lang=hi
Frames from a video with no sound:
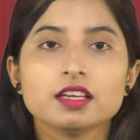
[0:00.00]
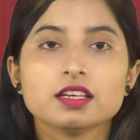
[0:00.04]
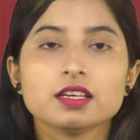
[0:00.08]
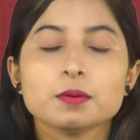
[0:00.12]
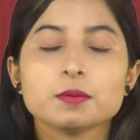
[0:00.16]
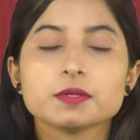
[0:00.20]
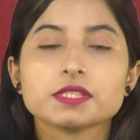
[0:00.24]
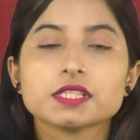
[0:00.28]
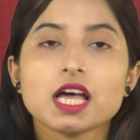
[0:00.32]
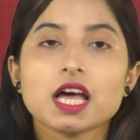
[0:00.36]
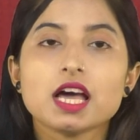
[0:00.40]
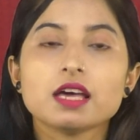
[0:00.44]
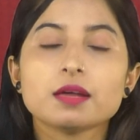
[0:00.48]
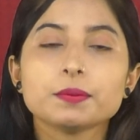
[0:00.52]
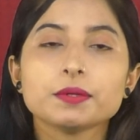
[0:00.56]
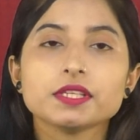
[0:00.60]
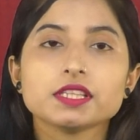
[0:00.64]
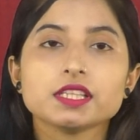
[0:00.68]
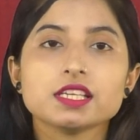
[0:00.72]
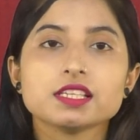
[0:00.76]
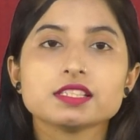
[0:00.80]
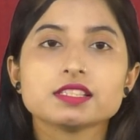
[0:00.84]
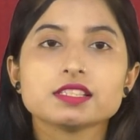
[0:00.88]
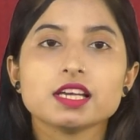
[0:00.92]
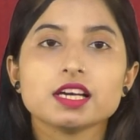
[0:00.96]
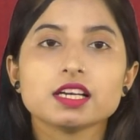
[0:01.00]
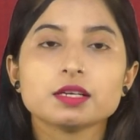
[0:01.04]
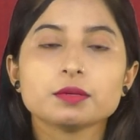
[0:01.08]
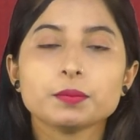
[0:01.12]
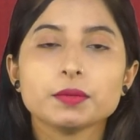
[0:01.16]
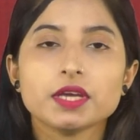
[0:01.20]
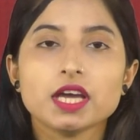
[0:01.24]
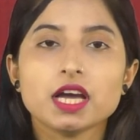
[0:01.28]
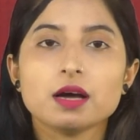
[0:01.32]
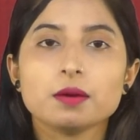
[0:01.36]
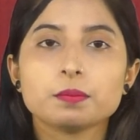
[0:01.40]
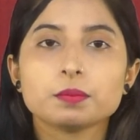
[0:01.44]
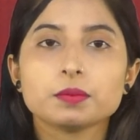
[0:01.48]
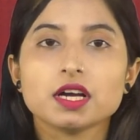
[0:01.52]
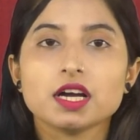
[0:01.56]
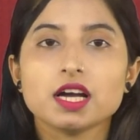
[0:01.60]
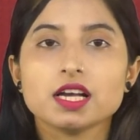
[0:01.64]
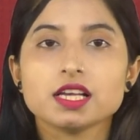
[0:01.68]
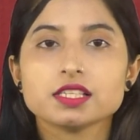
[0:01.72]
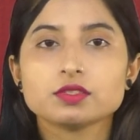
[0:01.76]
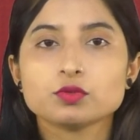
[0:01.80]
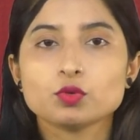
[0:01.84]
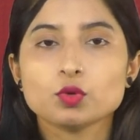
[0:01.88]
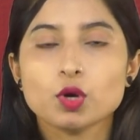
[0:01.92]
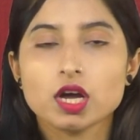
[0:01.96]
नमस्कार प्रदेश तक में
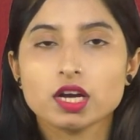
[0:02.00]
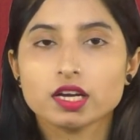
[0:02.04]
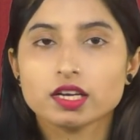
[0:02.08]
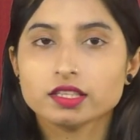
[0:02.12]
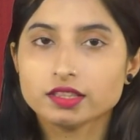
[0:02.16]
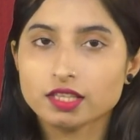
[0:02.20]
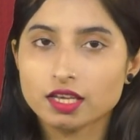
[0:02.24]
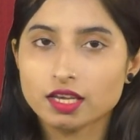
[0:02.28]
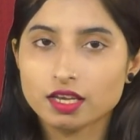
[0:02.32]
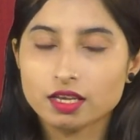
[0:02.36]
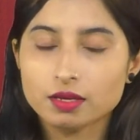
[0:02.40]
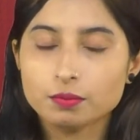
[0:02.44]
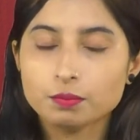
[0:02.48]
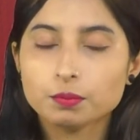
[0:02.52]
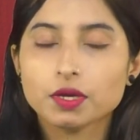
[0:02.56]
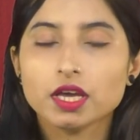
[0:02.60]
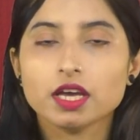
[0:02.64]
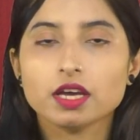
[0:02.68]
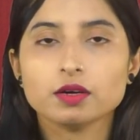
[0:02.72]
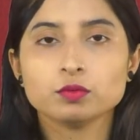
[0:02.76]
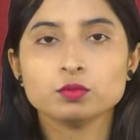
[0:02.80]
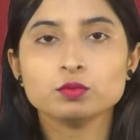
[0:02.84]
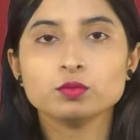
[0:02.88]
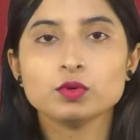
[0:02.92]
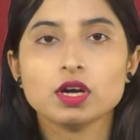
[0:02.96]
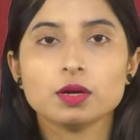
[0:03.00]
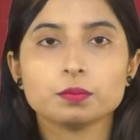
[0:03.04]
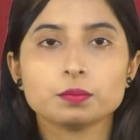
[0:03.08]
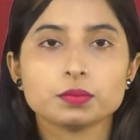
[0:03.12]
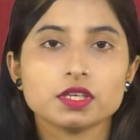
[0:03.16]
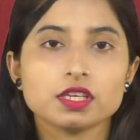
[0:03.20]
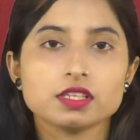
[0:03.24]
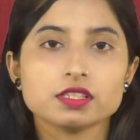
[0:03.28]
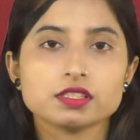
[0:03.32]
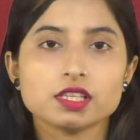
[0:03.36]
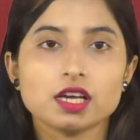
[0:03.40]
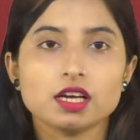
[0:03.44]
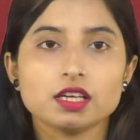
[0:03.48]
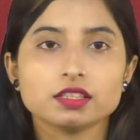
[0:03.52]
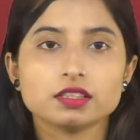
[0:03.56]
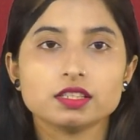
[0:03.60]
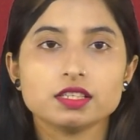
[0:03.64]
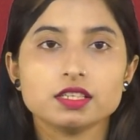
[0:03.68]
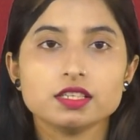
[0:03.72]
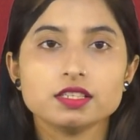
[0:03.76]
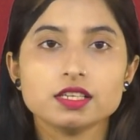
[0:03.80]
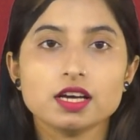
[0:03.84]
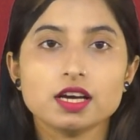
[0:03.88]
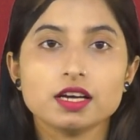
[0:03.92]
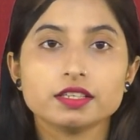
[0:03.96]
आपका स्वागत है मैं हूं आपके
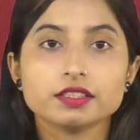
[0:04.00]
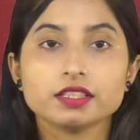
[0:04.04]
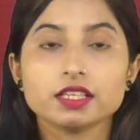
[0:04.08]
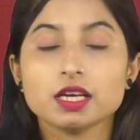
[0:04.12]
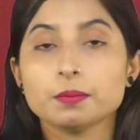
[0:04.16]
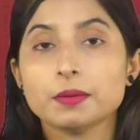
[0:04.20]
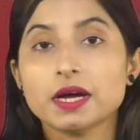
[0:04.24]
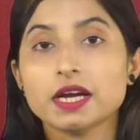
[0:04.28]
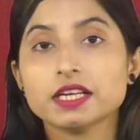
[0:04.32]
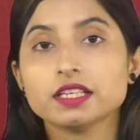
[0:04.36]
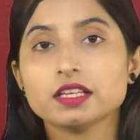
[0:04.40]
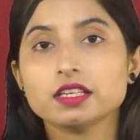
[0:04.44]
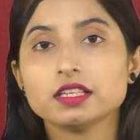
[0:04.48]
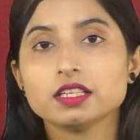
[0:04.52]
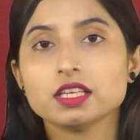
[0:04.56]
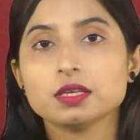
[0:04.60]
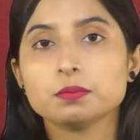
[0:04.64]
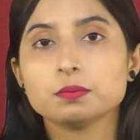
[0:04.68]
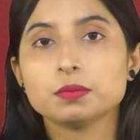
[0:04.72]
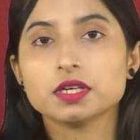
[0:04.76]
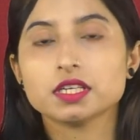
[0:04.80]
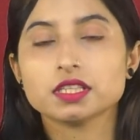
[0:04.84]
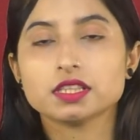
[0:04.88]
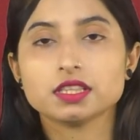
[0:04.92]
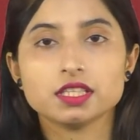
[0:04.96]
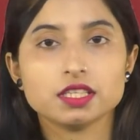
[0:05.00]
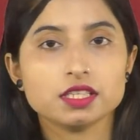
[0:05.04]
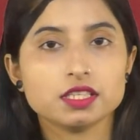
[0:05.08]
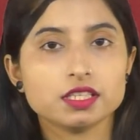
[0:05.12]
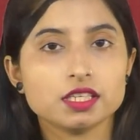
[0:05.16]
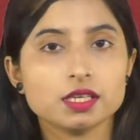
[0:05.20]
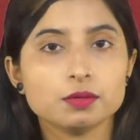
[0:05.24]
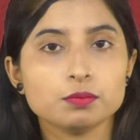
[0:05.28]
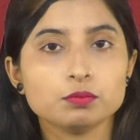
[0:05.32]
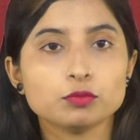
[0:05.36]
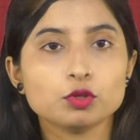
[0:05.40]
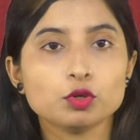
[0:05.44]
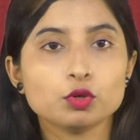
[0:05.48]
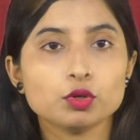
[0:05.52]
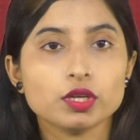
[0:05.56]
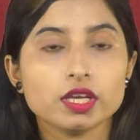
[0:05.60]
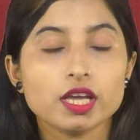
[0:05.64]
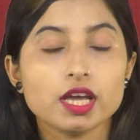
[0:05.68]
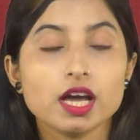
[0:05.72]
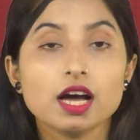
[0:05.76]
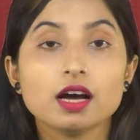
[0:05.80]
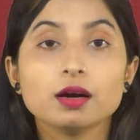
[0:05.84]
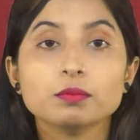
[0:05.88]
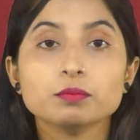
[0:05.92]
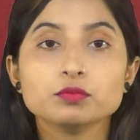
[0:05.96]
साथ रीना टमाटर की बढ़ती कीमतों
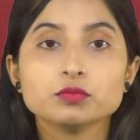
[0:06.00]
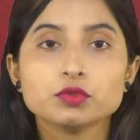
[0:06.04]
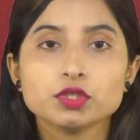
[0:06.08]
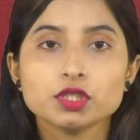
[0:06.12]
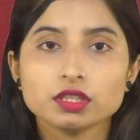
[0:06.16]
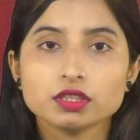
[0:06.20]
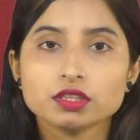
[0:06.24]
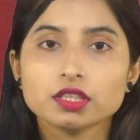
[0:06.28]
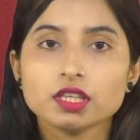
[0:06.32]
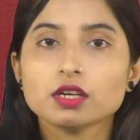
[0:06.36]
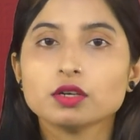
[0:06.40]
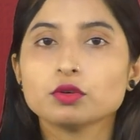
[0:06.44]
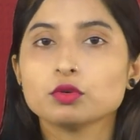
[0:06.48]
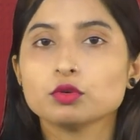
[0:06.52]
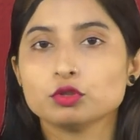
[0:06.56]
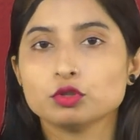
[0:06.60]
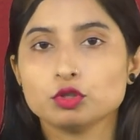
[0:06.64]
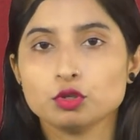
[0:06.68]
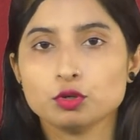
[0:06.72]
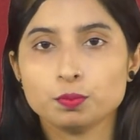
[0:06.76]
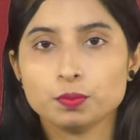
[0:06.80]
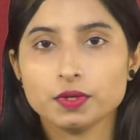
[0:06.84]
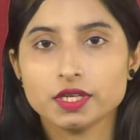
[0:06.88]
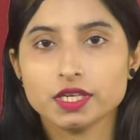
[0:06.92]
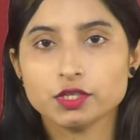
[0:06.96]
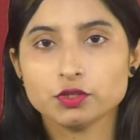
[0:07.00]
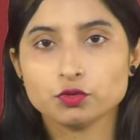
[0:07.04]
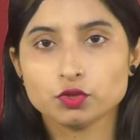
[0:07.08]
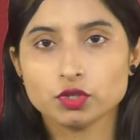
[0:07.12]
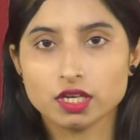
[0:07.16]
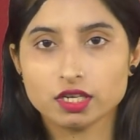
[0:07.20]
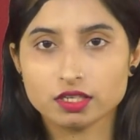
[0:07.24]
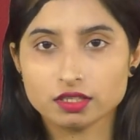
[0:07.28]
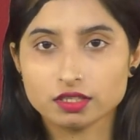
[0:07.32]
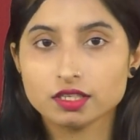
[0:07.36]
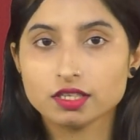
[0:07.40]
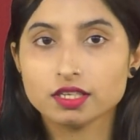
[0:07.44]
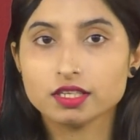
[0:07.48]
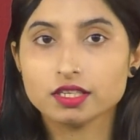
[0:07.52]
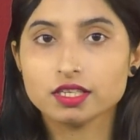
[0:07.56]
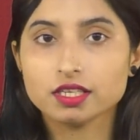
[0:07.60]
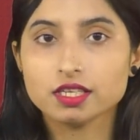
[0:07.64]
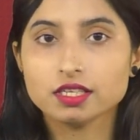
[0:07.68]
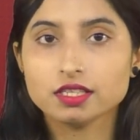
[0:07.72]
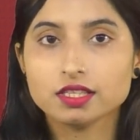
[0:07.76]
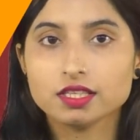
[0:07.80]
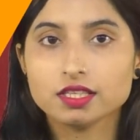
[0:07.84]
ने आम जनता को तो परेशान कर ही